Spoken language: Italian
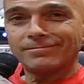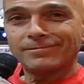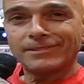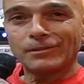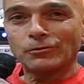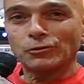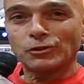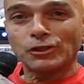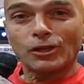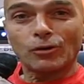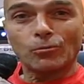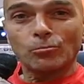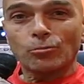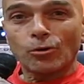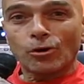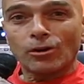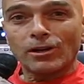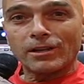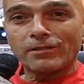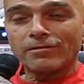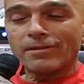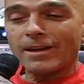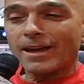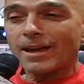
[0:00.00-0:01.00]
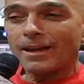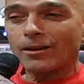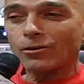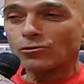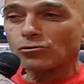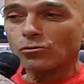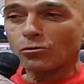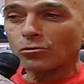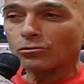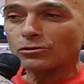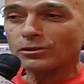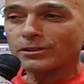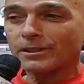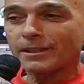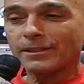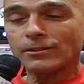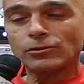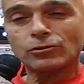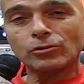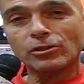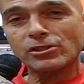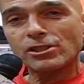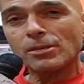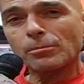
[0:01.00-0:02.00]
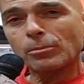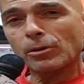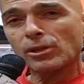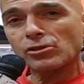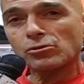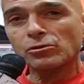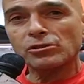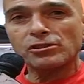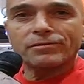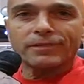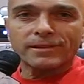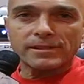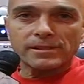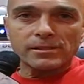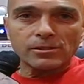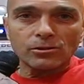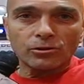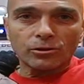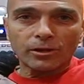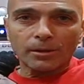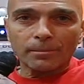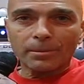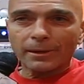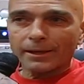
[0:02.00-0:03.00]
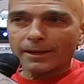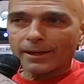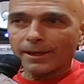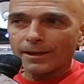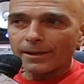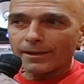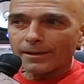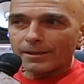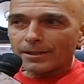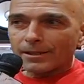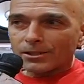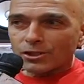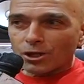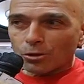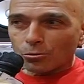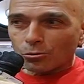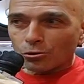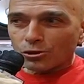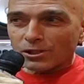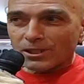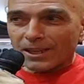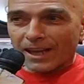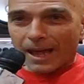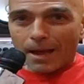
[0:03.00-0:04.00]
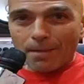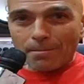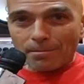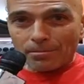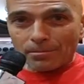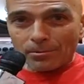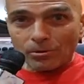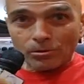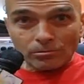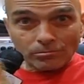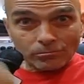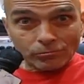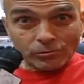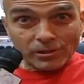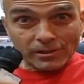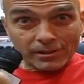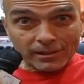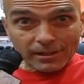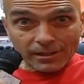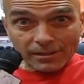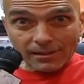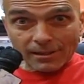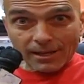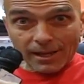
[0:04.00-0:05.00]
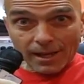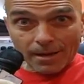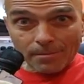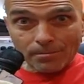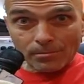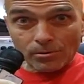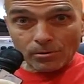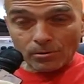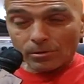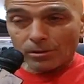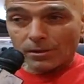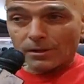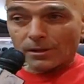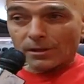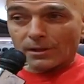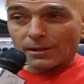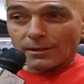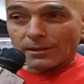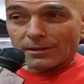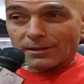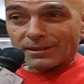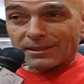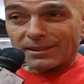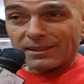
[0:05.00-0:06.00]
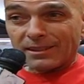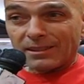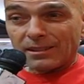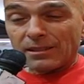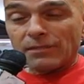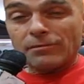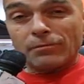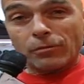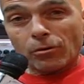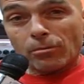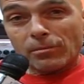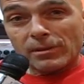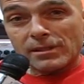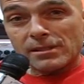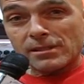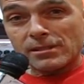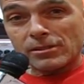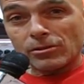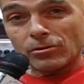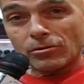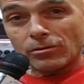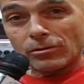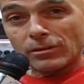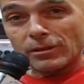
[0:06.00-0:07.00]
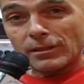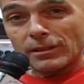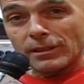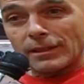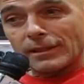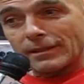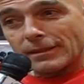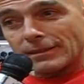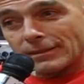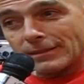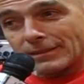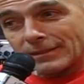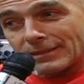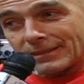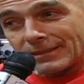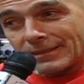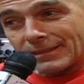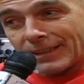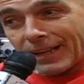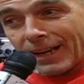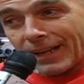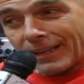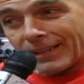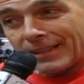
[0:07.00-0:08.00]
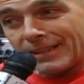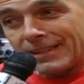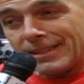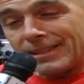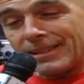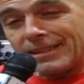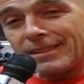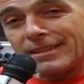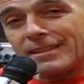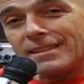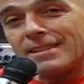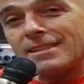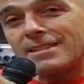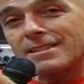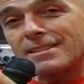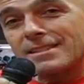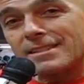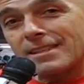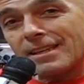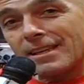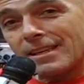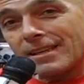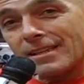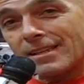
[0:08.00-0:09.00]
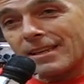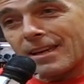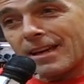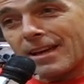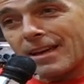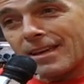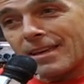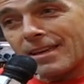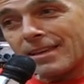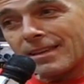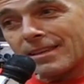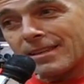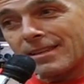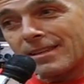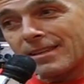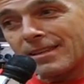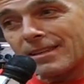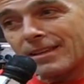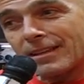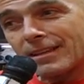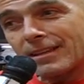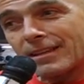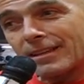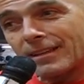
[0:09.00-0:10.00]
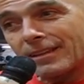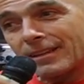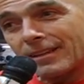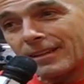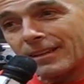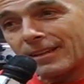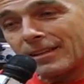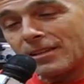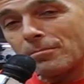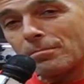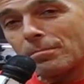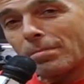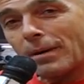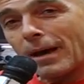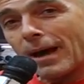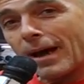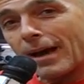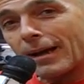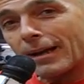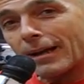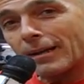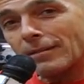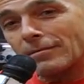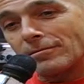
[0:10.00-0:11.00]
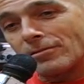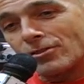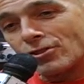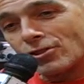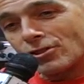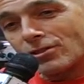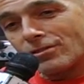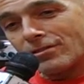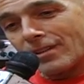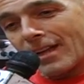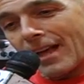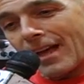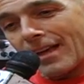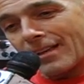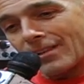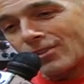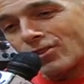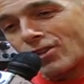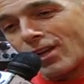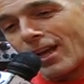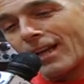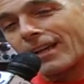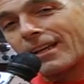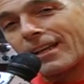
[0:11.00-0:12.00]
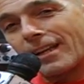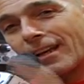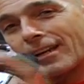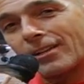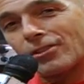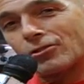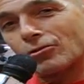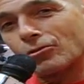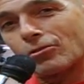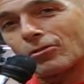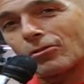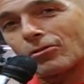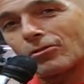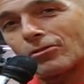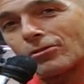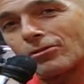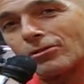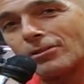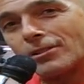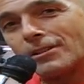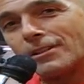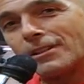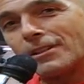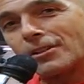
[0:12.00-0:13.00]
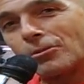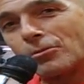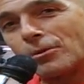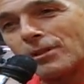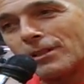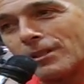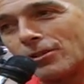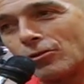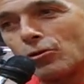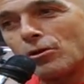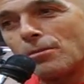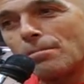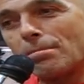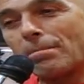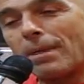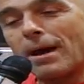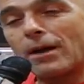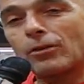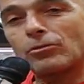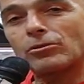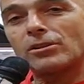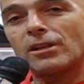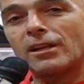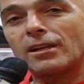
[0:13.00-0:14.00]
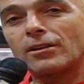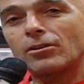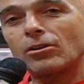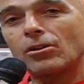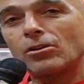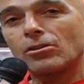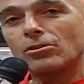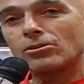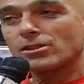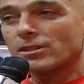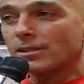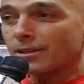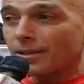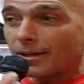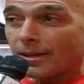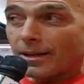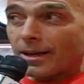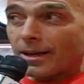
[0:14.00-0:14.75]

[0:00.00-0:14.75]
devo dire un buon livello, sono contento, è sempre una soddisfazione perché c'è uno scambio, un interscambio di informazioni tra chi insegna e chi eh, impara. C'è anche il ritorno, quindi io imparo delle cose